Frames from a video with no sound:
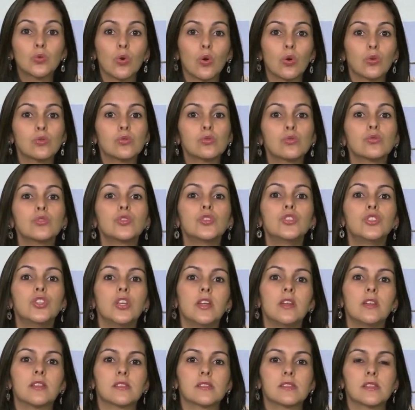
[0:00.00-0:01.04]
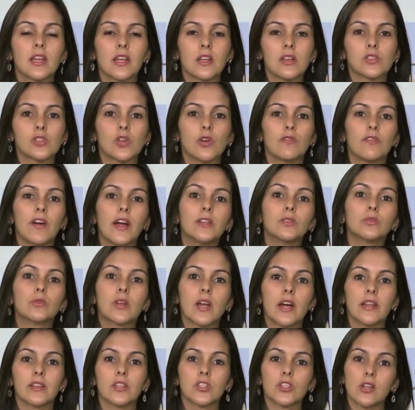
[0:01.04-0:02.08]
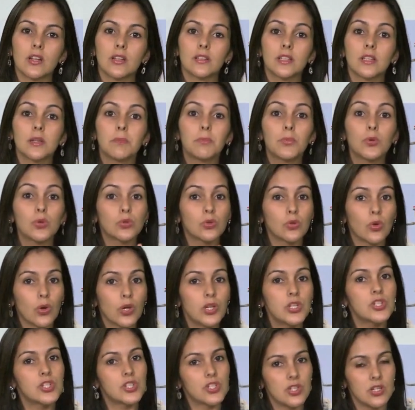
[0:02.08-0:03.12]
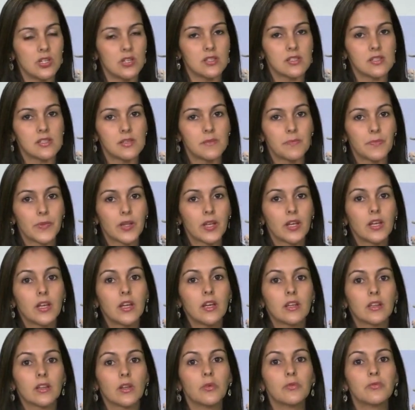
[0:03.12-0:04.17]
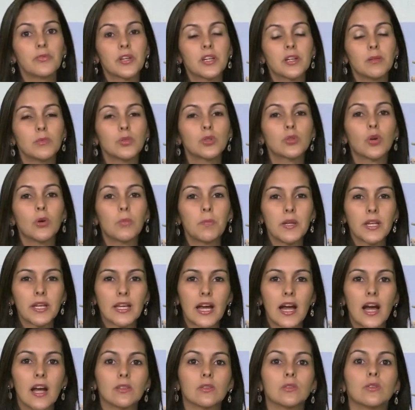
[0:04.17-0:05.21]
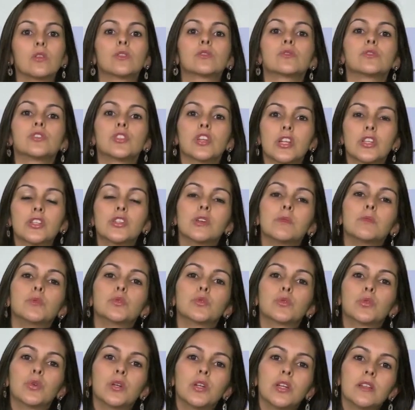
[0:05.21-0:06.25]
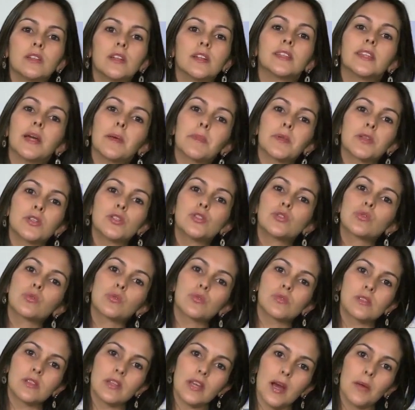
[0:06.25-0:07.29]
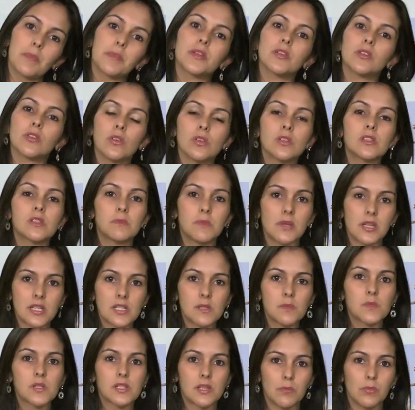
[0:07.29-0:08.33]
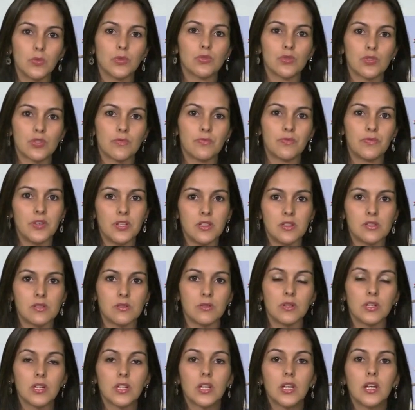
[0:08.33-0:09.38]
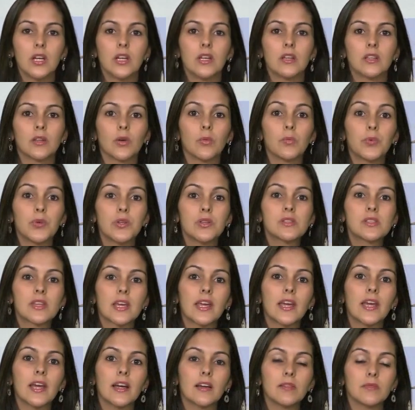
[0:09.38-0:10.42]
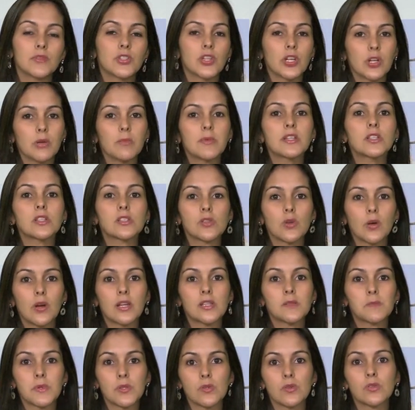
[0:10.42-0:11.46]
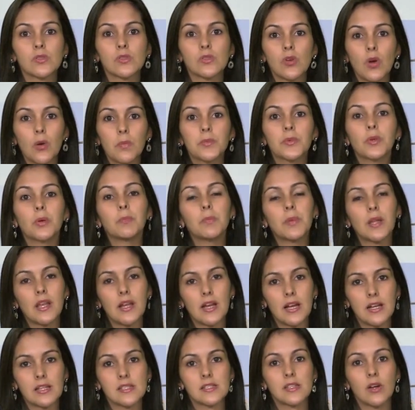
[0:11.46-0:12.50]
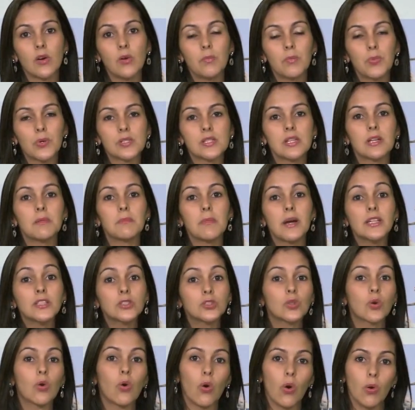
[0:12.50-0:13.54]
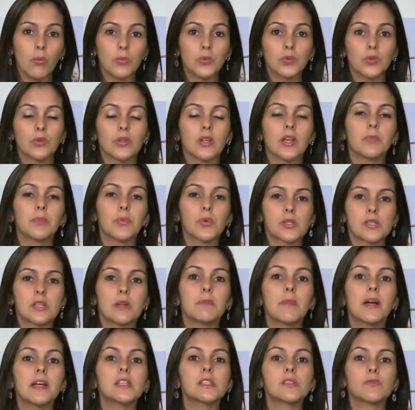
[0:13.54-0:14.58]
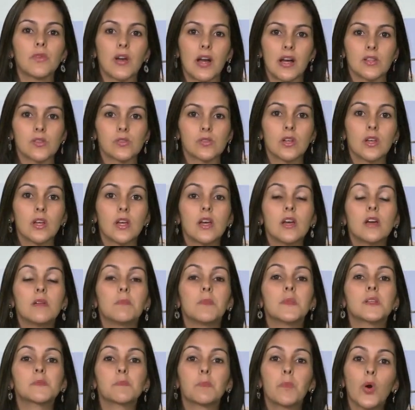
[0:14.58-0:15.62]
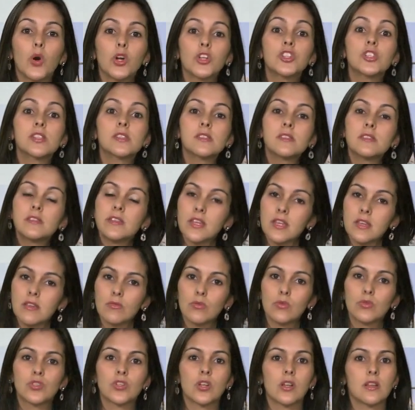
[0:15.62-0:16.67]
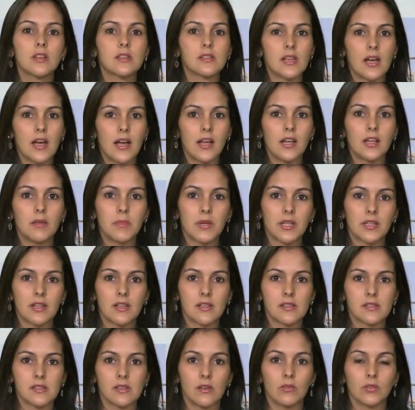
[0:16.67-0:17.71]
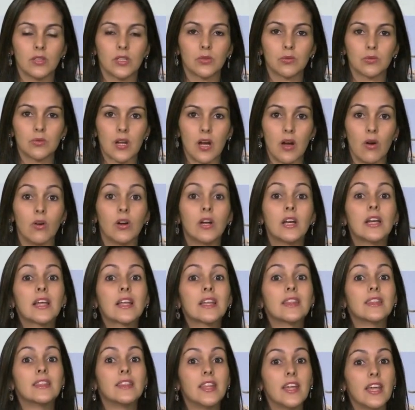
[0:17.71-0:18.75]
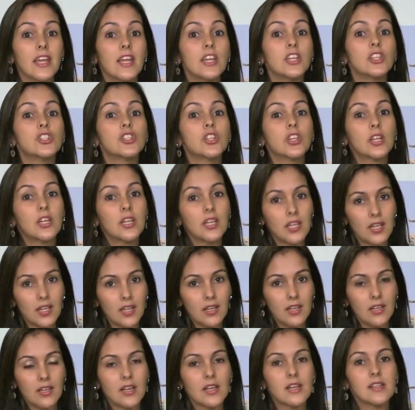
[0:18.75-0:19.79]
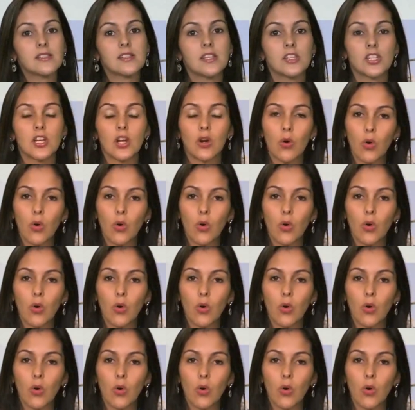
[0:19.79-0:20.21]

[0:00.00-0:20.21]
todos os dias. Ela só vai durar na geladeira por dois dias. Então fica muito complicado. Nosso dia a dia é muito corrido, até para a gente cozinhar para nós mesmos é muito difícil. Então por isso que geralmente as, as pessoas optam pela ração por ser mais cômodo, né? Por ser mais fácil. Mas pode sim utilizar a alimentação natural, desde que seja